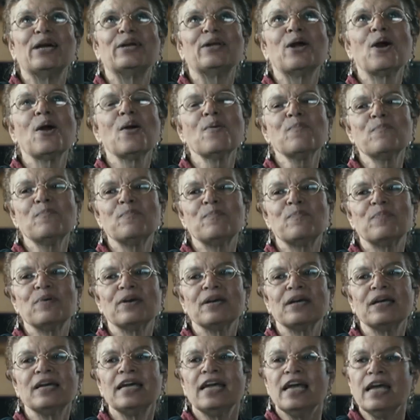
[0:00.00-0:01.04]
يا رب
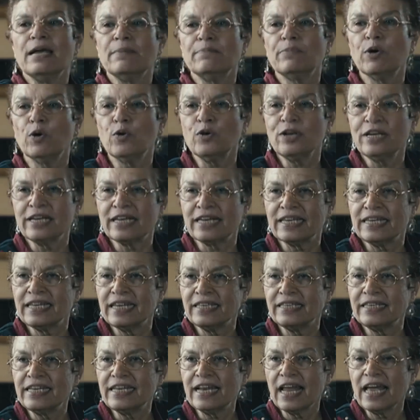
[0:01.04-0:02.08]
بقول لك
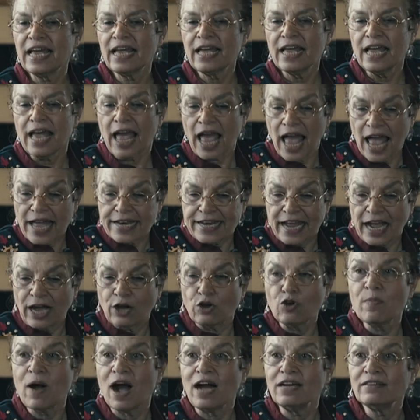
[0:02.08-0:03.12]
ايه يا دينا
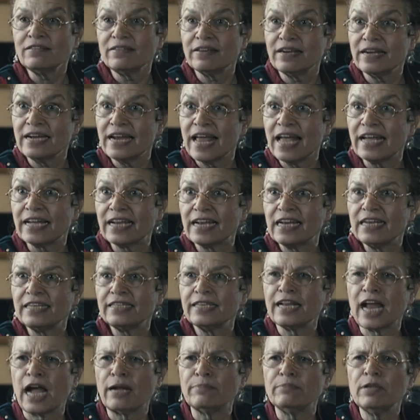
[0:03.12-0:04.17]
انا هقوم احضر
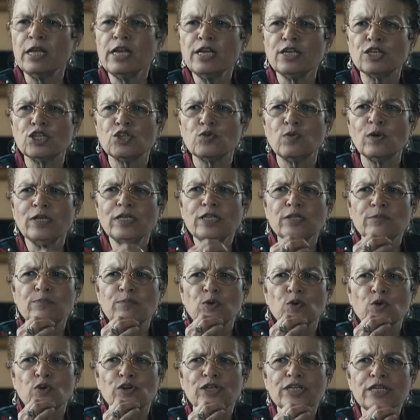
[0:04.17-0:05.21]
الاكل ده انا عامله لك
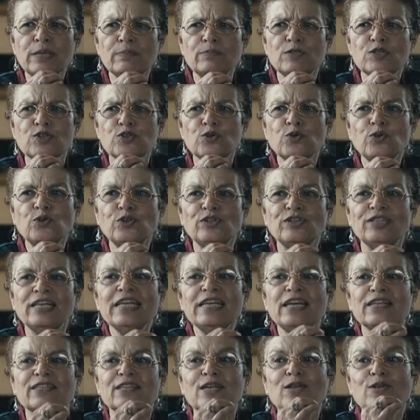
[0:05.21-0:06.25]
شويه ملوخيه من صنع
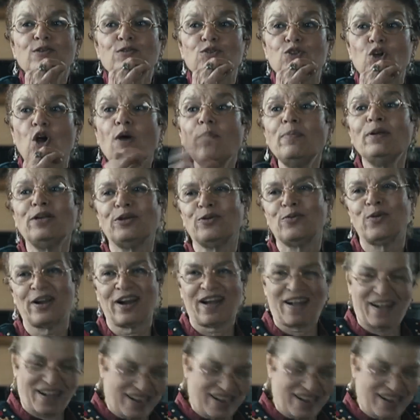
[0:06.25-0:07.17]
ايديا تاكل صوابعك